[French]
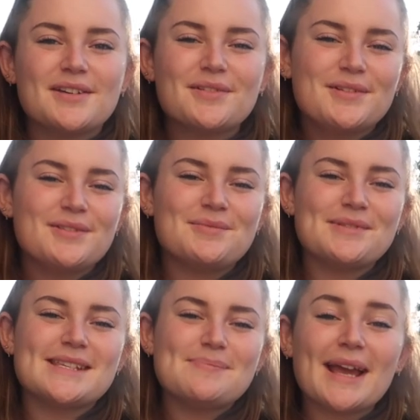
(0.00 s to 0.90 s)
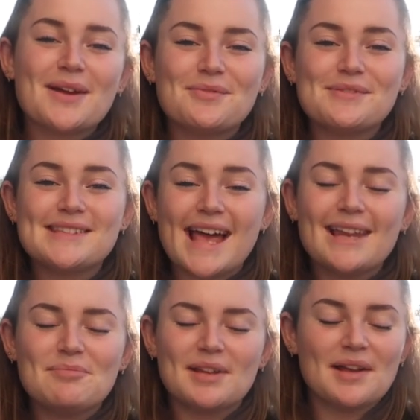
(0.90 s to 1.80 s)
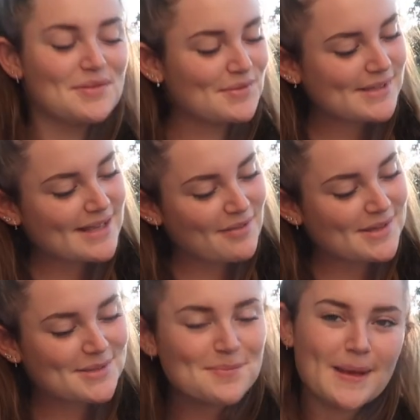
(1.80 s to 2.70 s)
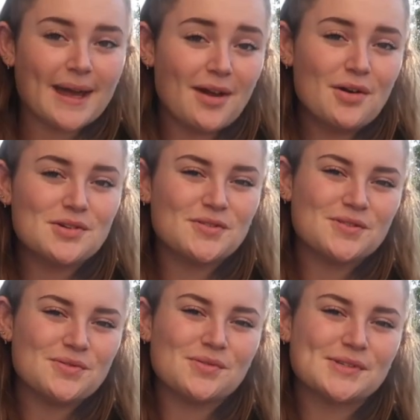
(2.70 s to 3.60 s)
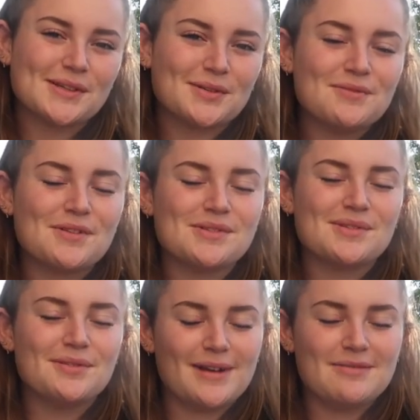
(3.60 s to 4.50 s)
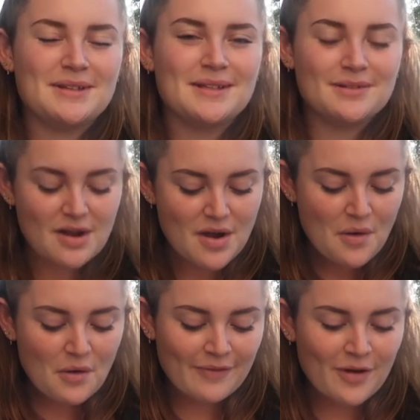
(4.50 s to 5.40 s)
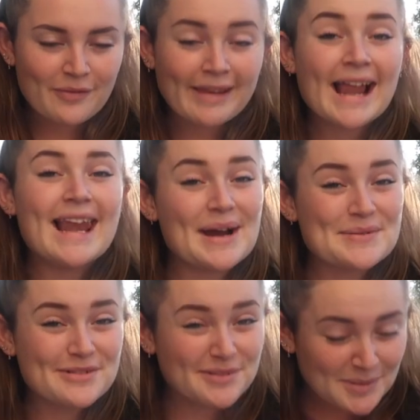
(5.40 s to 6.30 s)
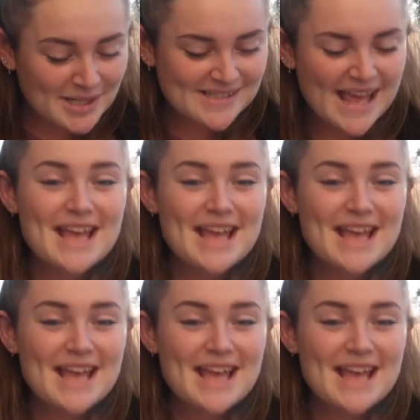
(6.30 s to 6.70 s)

Coucou tout le monde, j'espère que vous allez bien, nous ça va super et aujourd'hui on se retrouve dans une nouvelle vidéo On va ouvrir la Box.